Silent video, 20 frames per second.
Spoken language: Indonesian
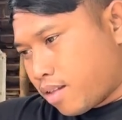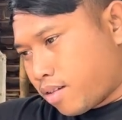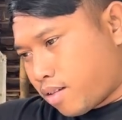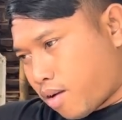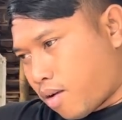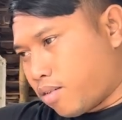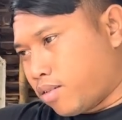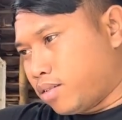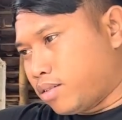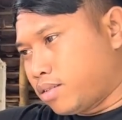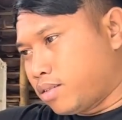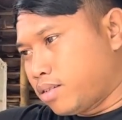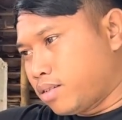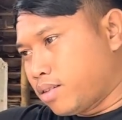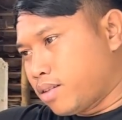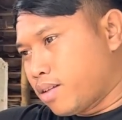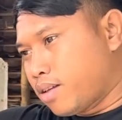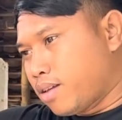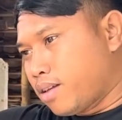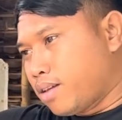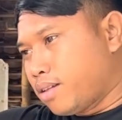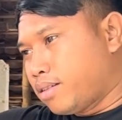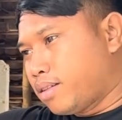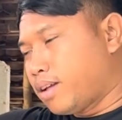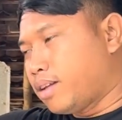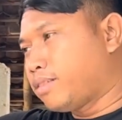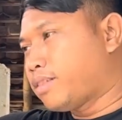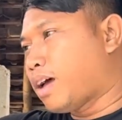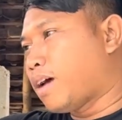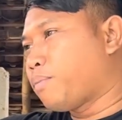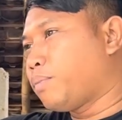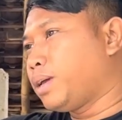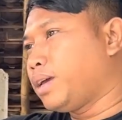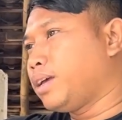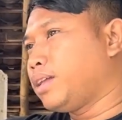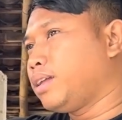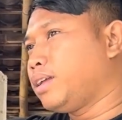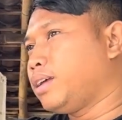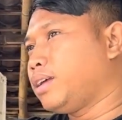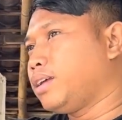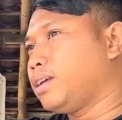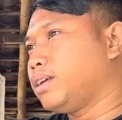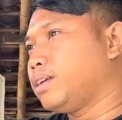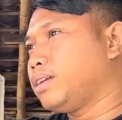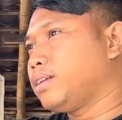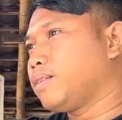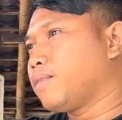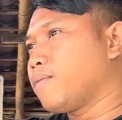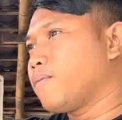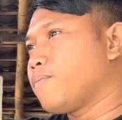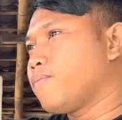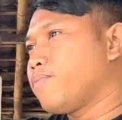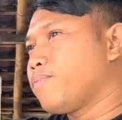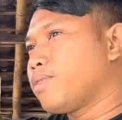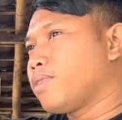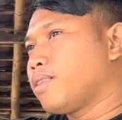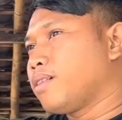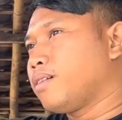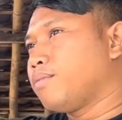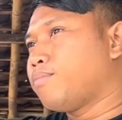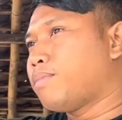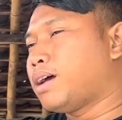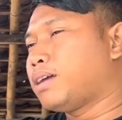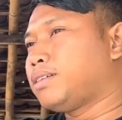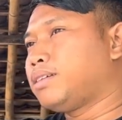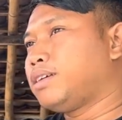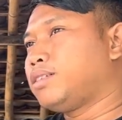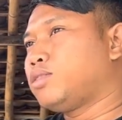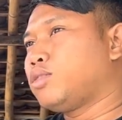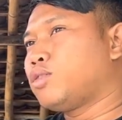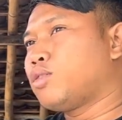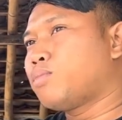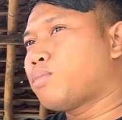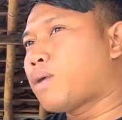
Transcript: ton dan sapi ini masih cukup